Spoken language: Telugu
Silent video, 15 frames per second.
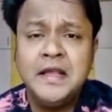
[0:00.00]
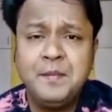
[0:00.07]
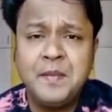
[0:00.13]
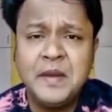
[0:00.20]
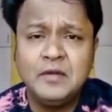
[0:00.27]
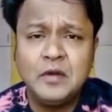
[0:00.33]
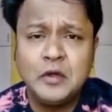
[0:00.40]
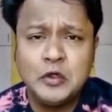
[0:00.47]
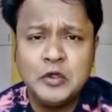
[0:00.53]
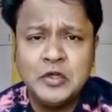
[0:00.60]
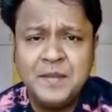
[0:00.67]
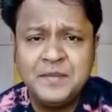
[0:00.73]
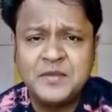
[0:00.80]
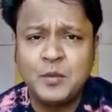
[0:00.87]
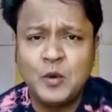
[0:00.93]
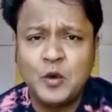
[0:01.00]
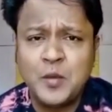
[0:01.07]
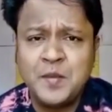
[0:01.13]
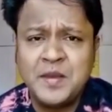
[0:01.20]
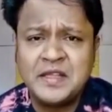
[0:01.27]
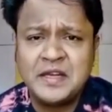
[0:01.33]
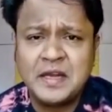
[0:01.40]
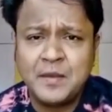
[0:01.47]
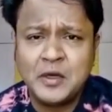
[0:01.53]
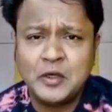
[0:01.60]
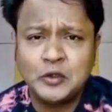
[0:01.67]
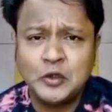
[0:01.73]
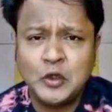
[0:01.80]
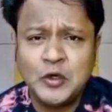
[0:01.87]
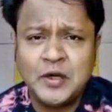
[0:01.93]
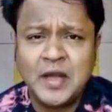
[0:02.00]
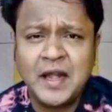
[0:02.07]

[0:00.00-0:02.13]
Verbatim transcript: ఇప్పటి వరకు నిమ్స్ బోరో మీద నమ్మకంతో